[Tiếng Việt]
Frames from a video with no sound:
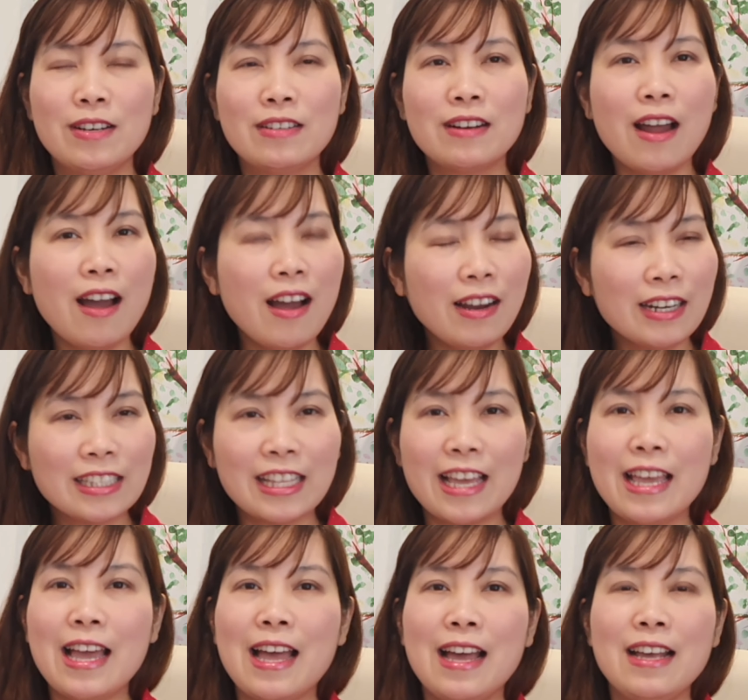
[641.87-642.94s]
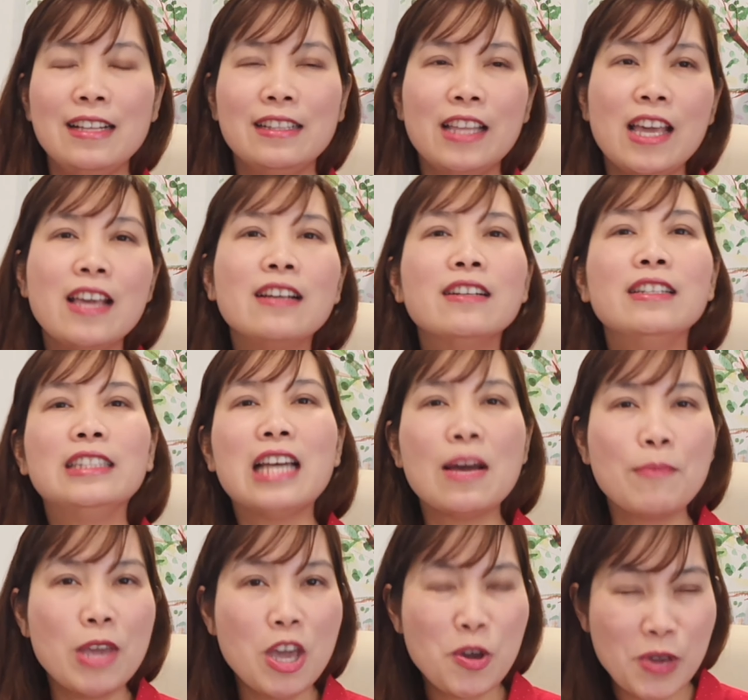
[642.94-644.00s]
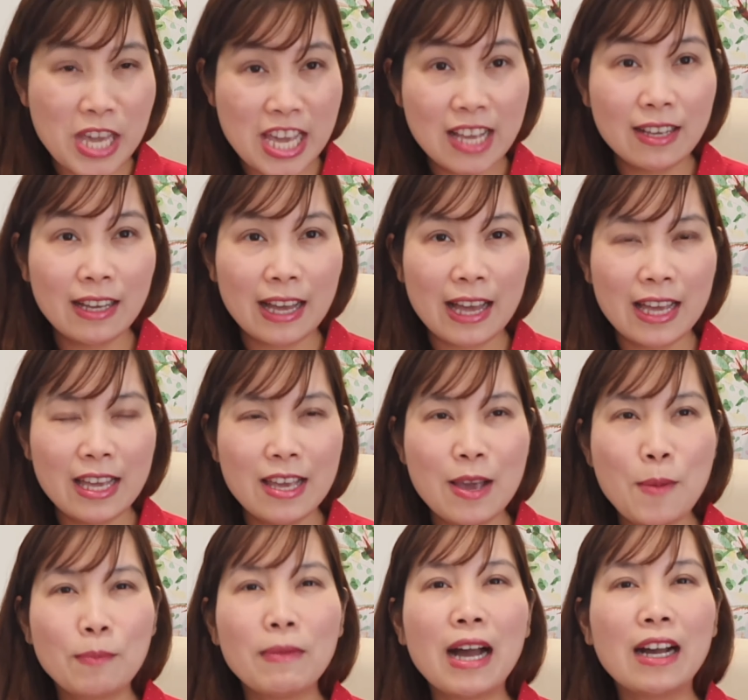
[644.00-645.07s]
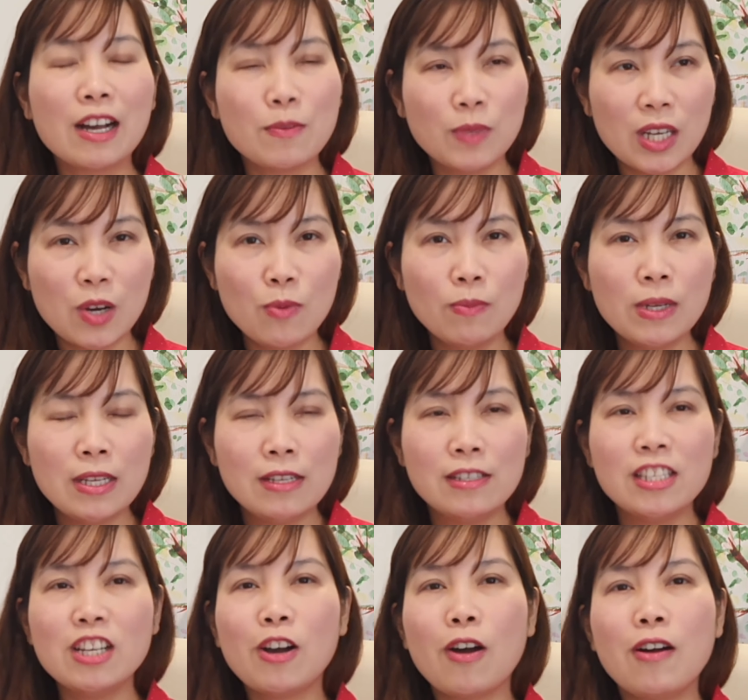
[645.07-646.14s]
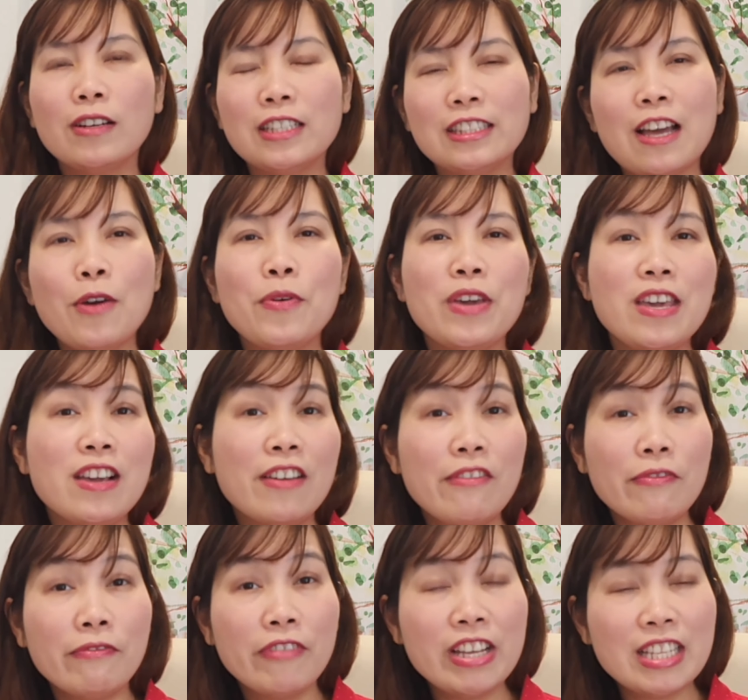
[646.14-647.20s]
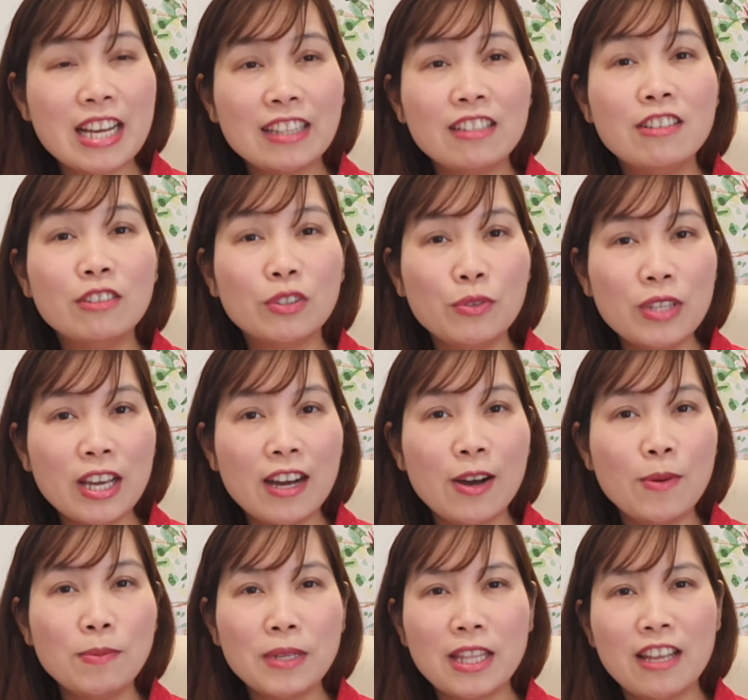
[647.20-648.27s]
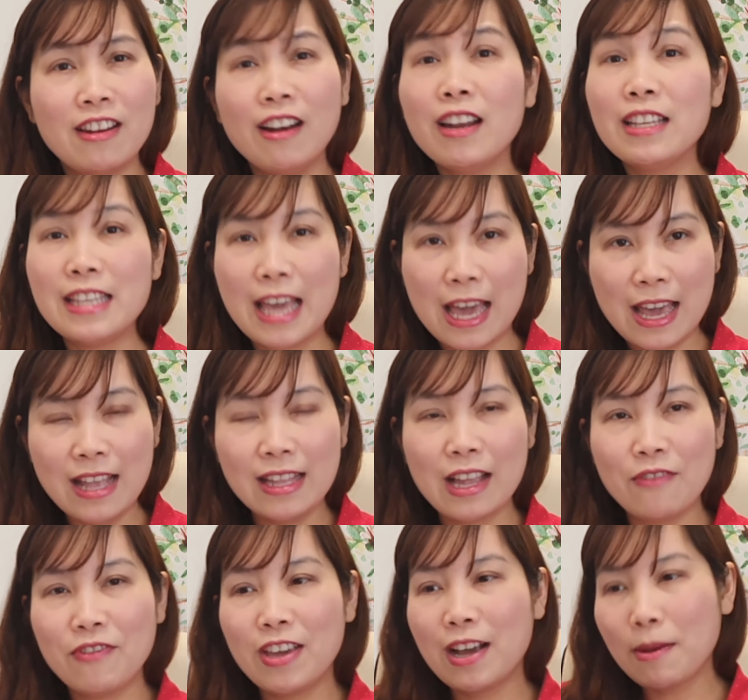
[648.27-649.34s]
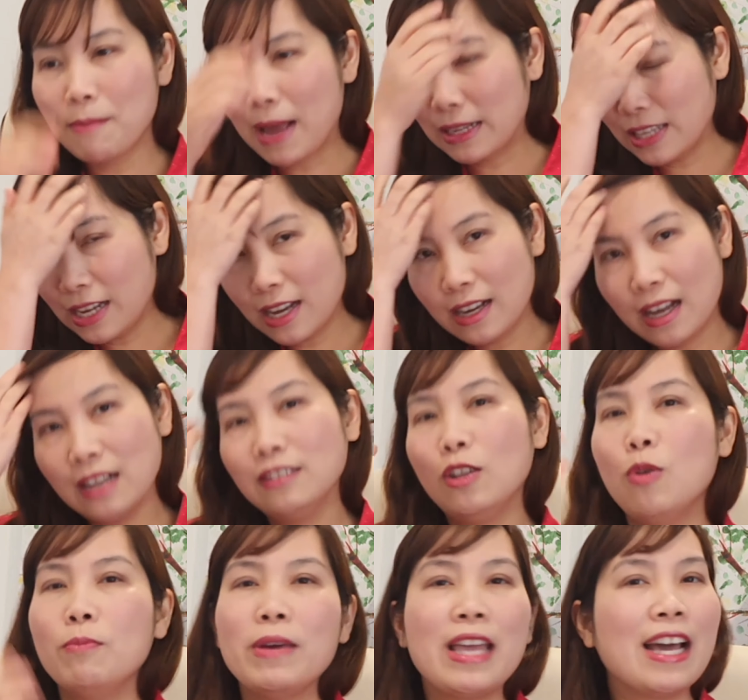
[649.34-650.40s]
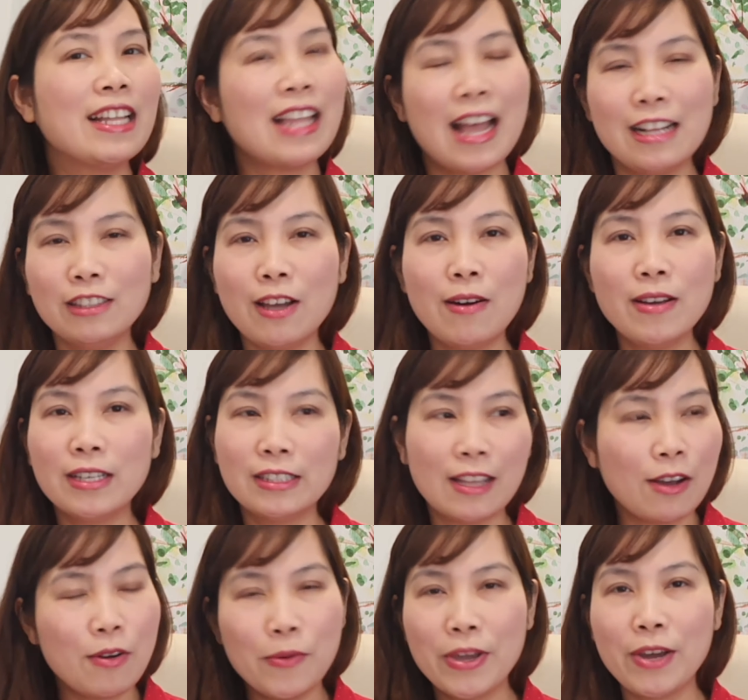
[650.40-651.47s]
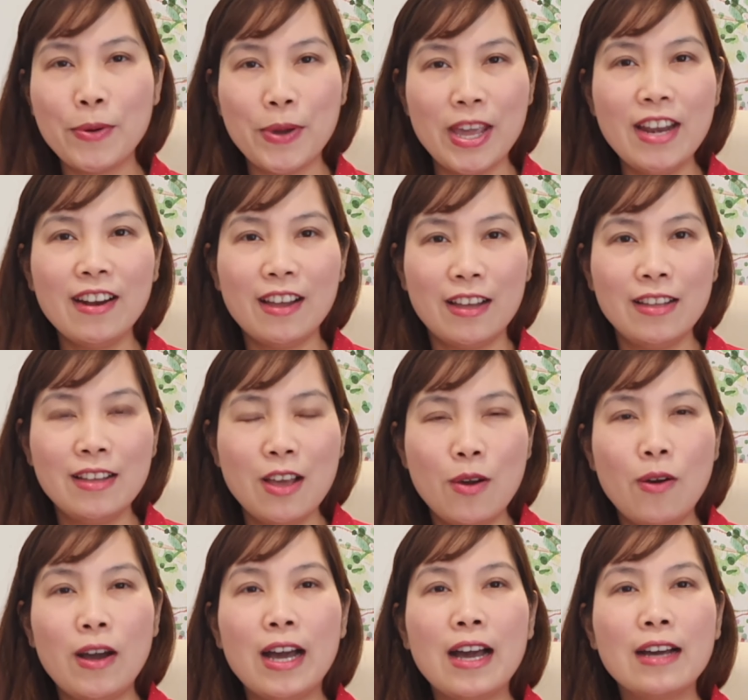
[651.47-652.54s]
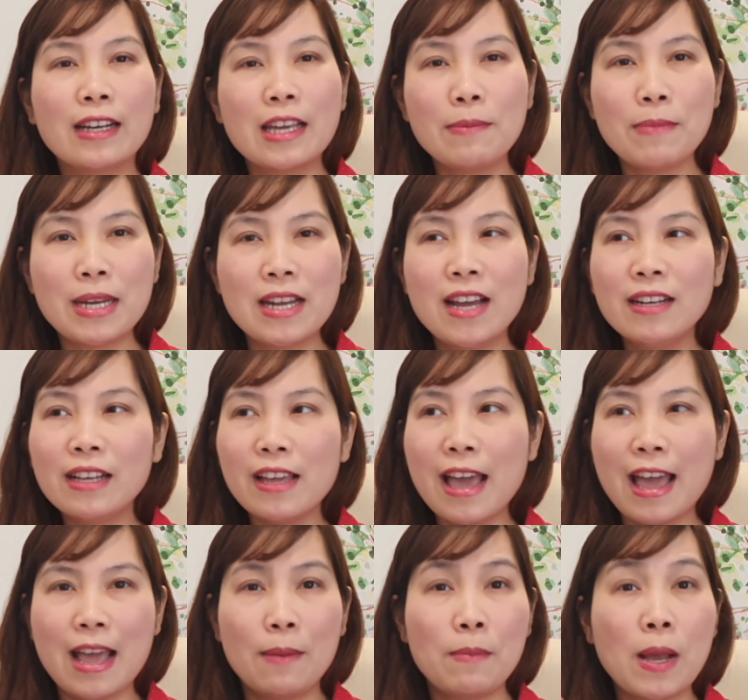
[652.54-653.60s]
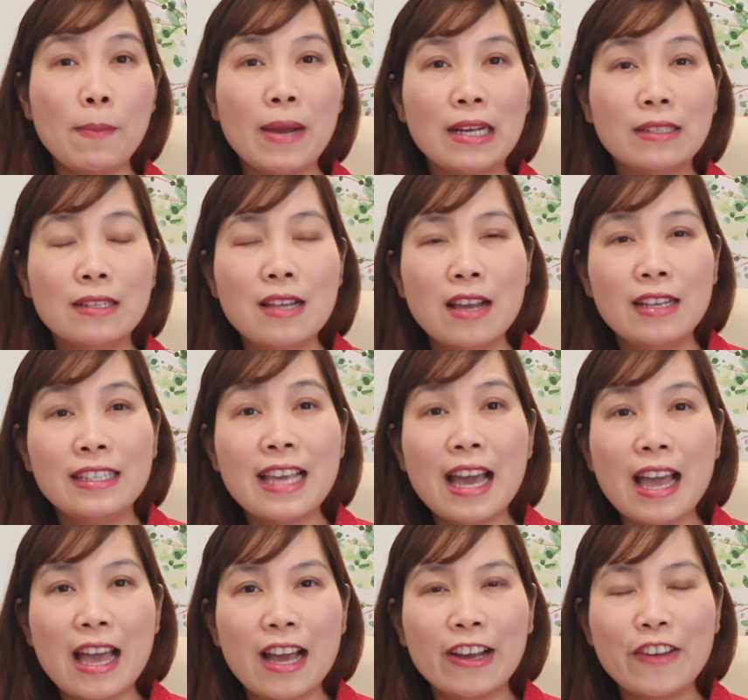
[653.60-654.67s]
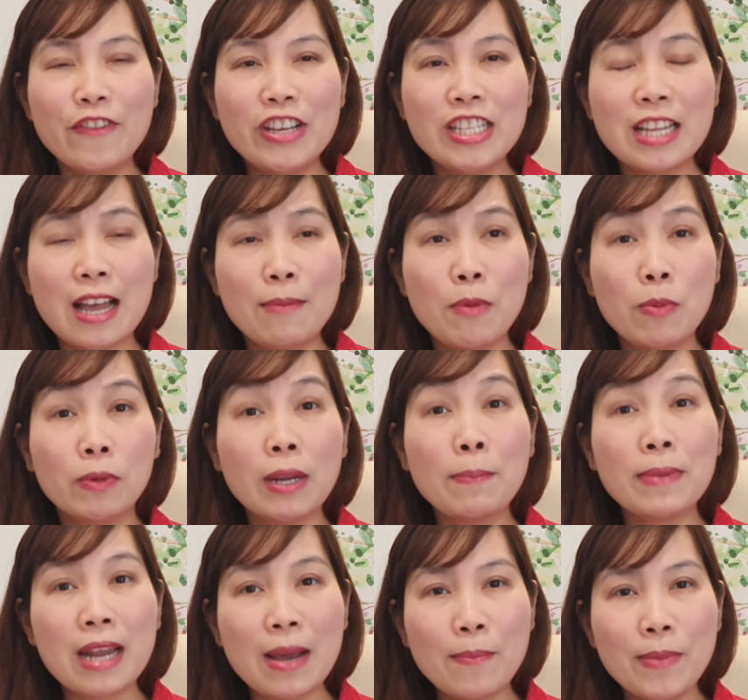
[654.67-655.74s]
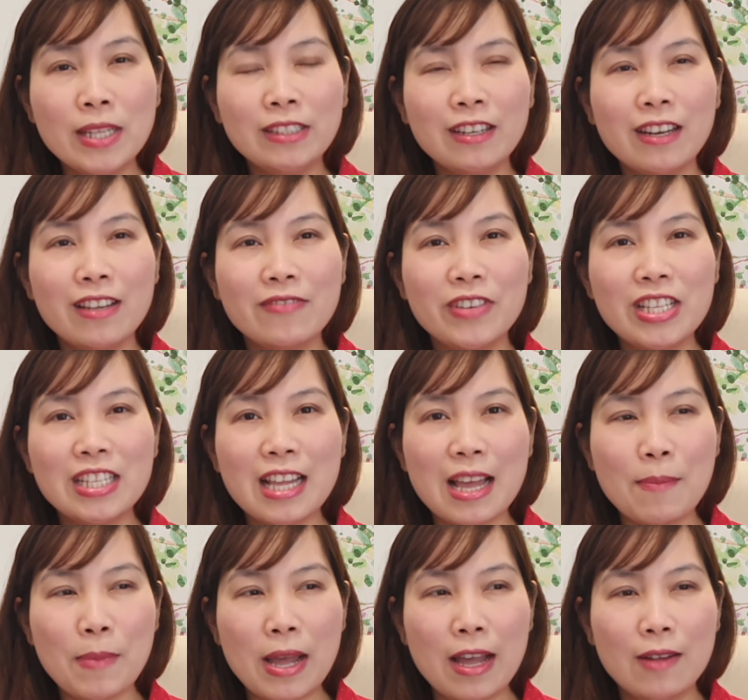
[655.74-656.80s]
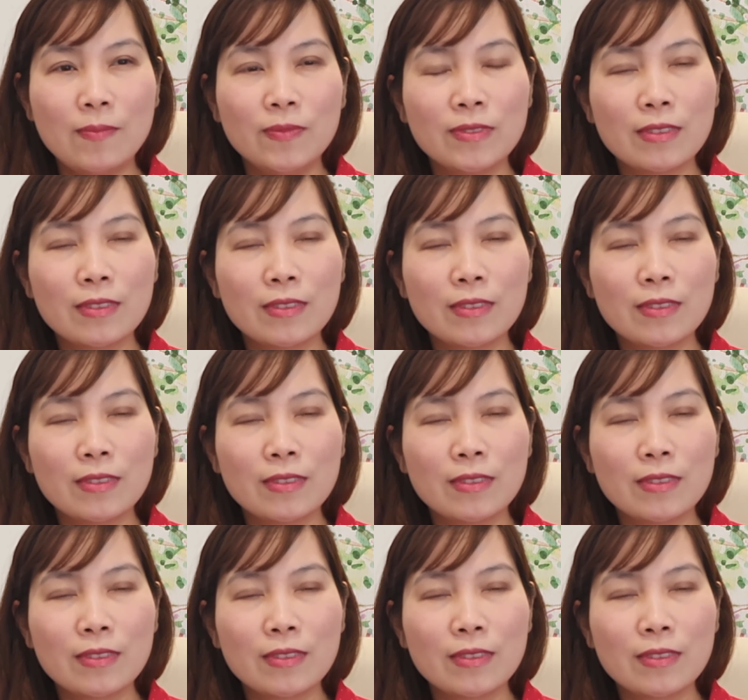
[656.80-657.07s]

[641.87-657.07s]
rất là tệ hại thì người ta mới hủy cái bằng công dân Úc chứ còn người ta hủy cái visa thường trú nhân Úc thì rất là dễ tại vì các bạn chỉ cần ở tù 12 tháng thôi người ta có quyền hủy rồi hoặc khi mà đến cái hạn các bạn gia hạn cái visa 155 năm á, tức là visa mà